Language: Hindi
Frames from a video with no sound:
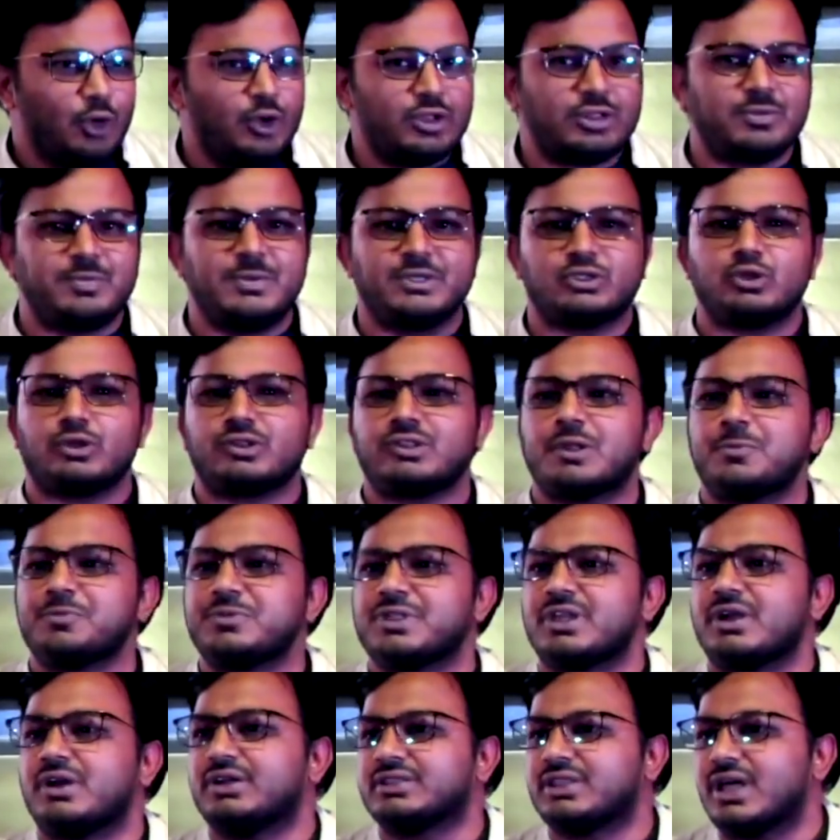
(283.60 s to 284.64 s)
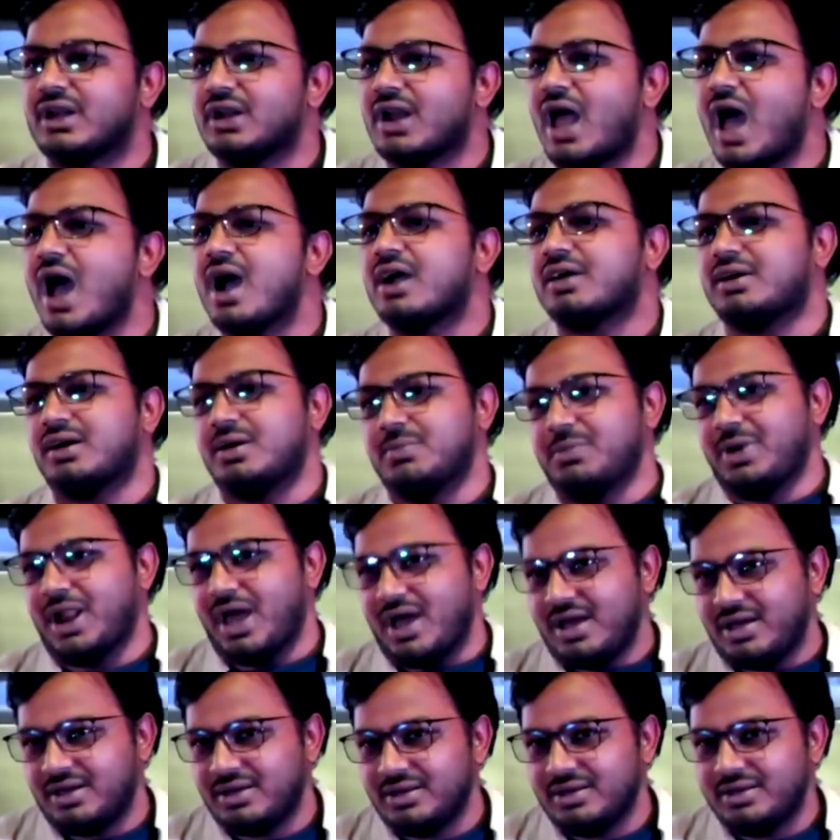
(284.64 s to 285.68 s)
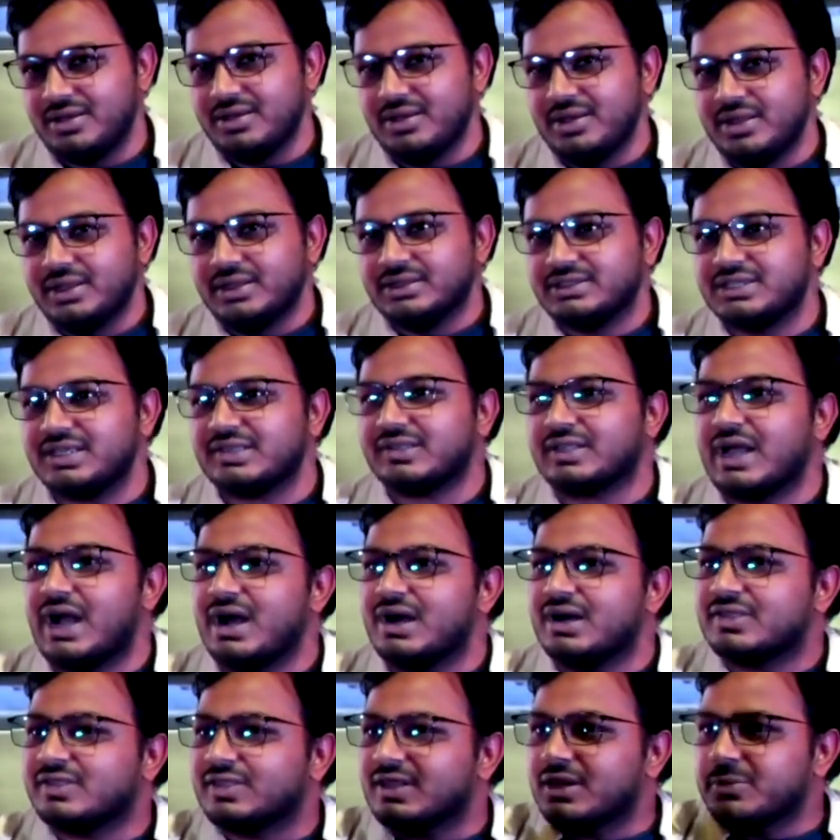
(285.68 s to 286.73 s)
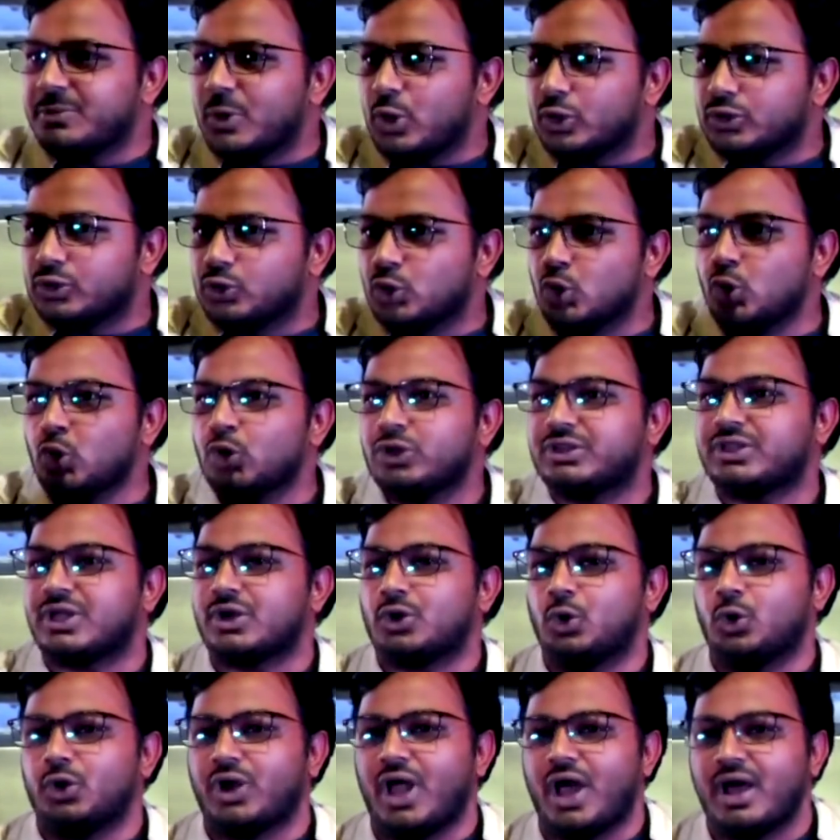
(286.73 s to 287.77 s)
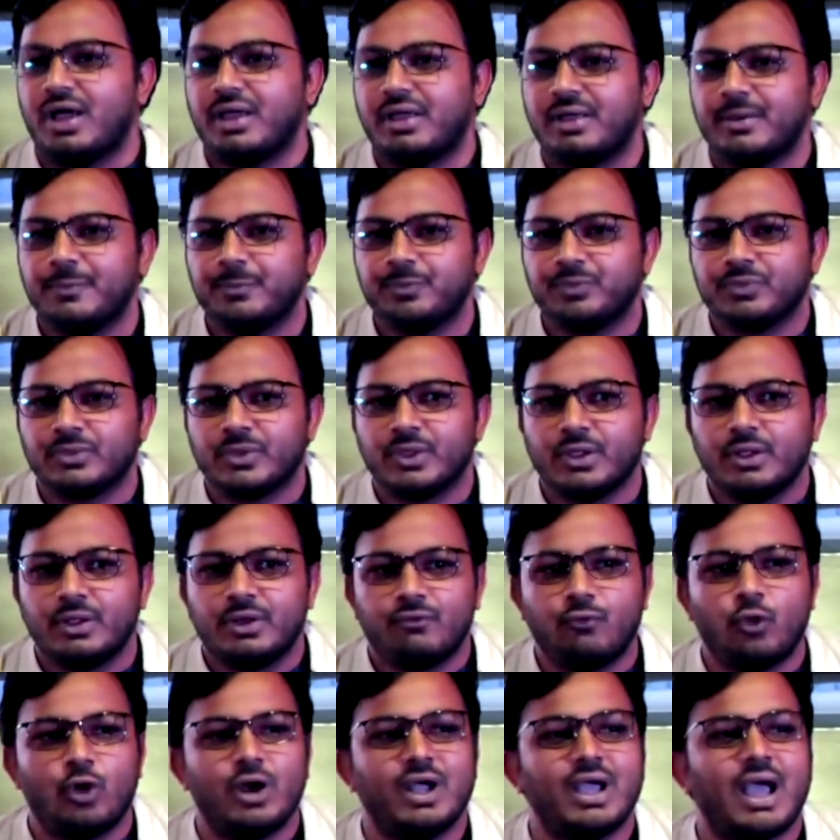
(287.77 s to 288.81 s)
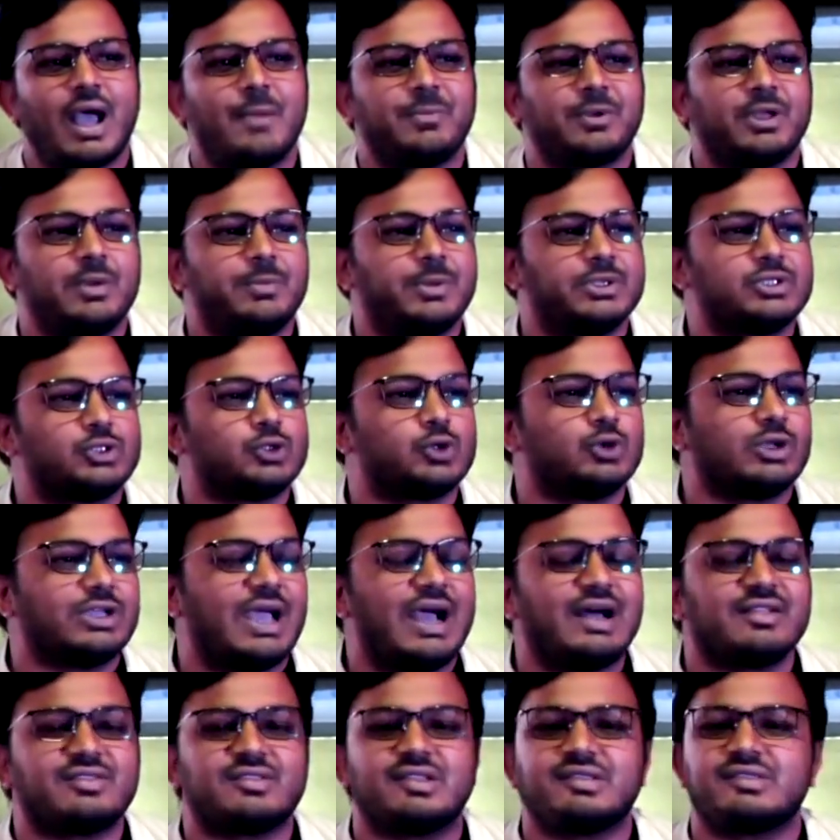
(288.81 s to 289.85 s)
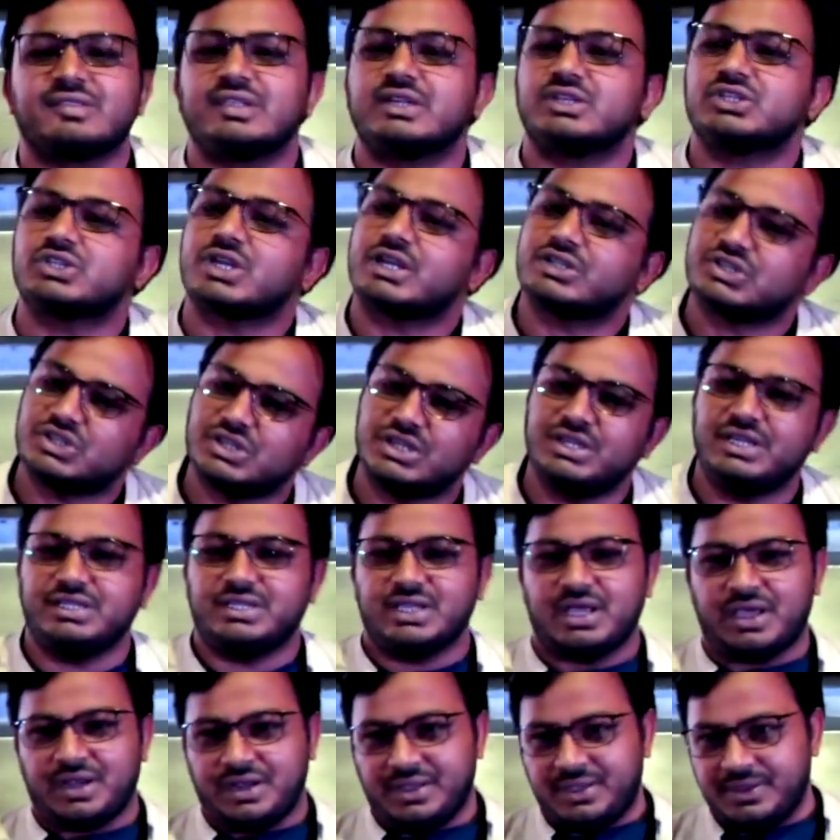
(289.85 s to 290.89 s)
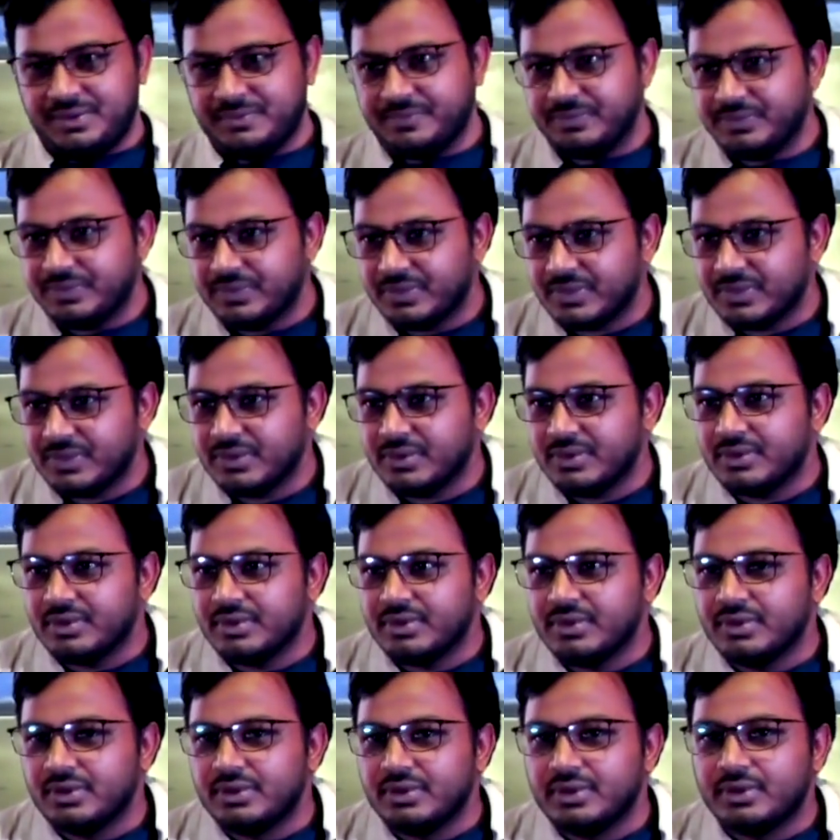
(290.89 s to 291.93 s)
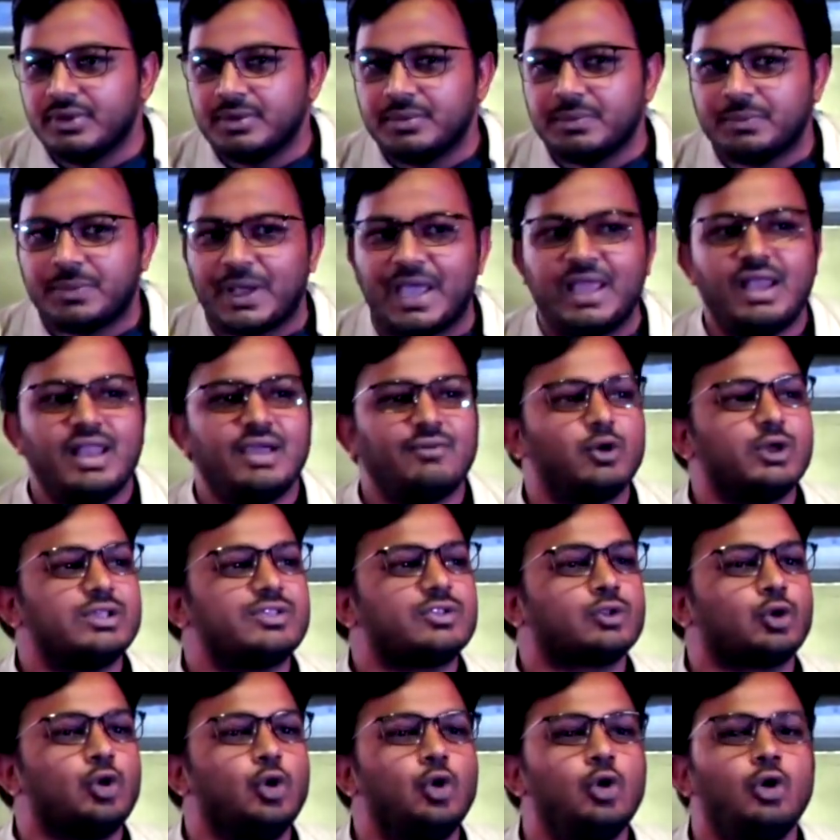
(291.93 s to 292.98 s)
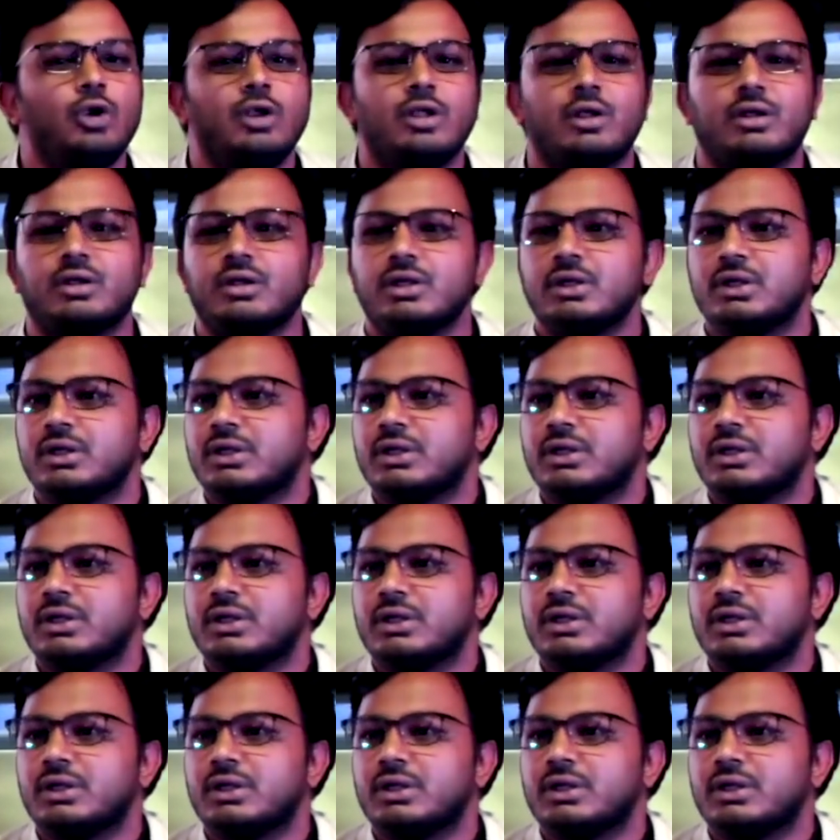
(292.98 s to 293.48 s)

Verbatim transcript: उसमें जो सबसे खतरनाक हमला है जिसका असर बहुत दूर तक होना है वो है आपके बच्चों के हाथ से शिक्षा छीनी जा रही है पहले वो स्कूल और